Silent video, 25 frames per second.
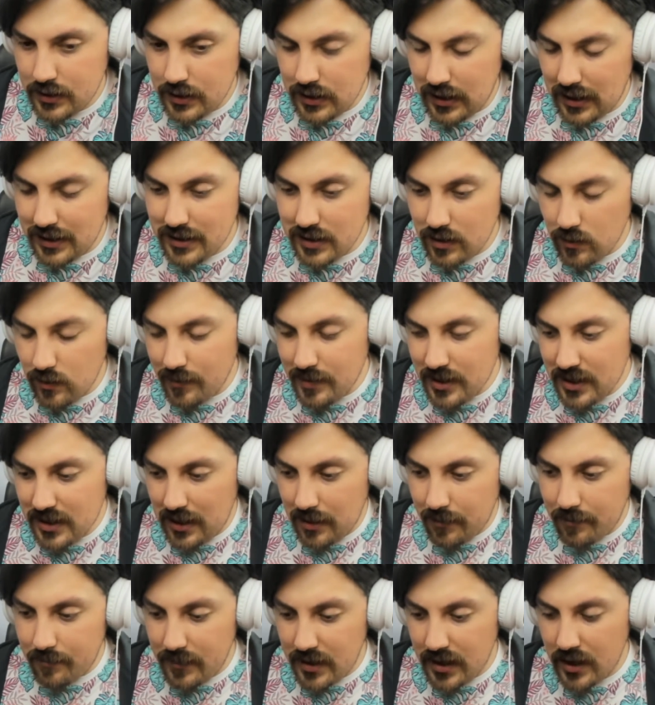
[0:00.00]
antiguamente
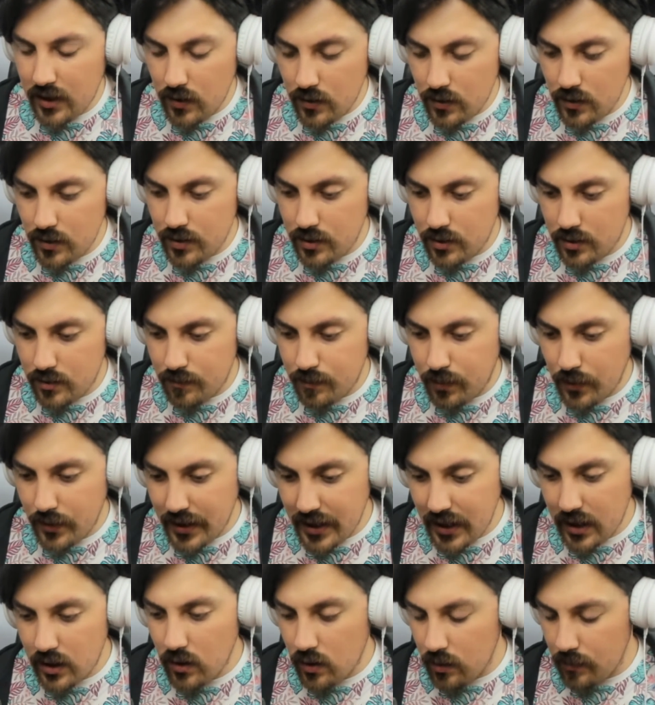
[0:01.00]
las micros
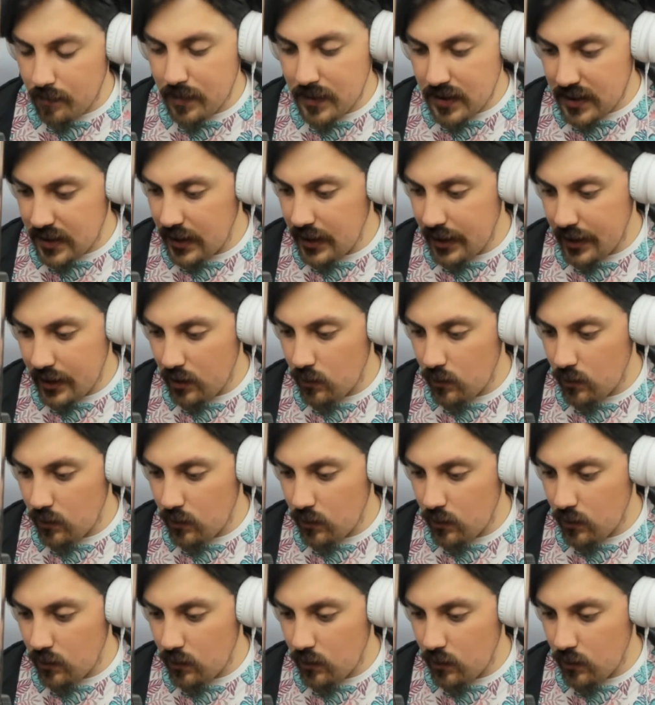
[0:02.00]
podían competir